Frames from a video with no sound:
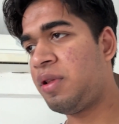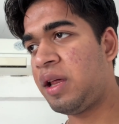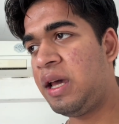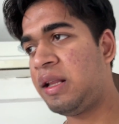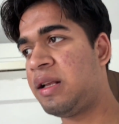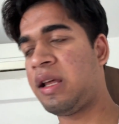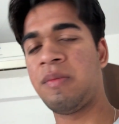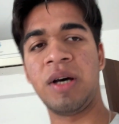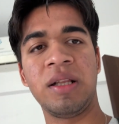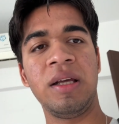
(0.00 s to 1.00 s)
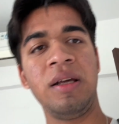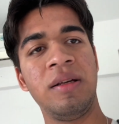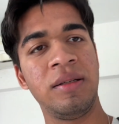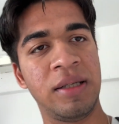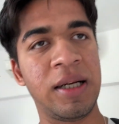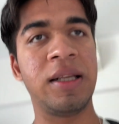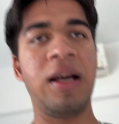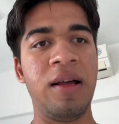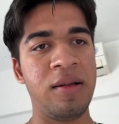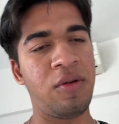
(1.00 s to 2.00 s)
बस एक दिन की बात है चले जा
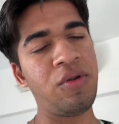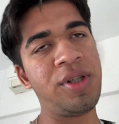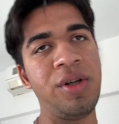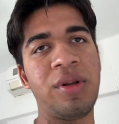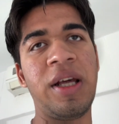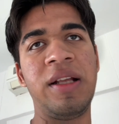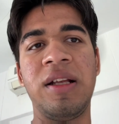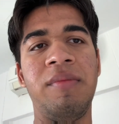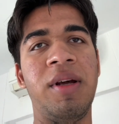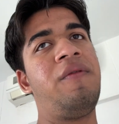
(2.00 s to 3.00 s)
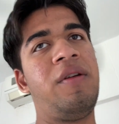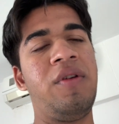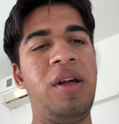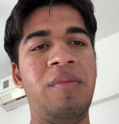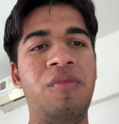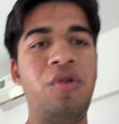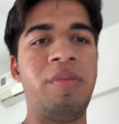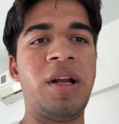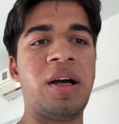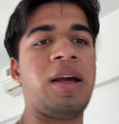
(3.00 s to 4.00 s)
कुछ नहीं होता एक दिन में फिर वही मूड
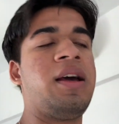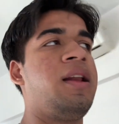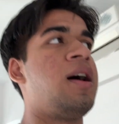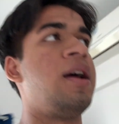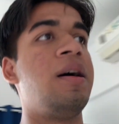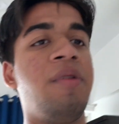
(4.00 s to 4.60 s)
बना के नहाया मैं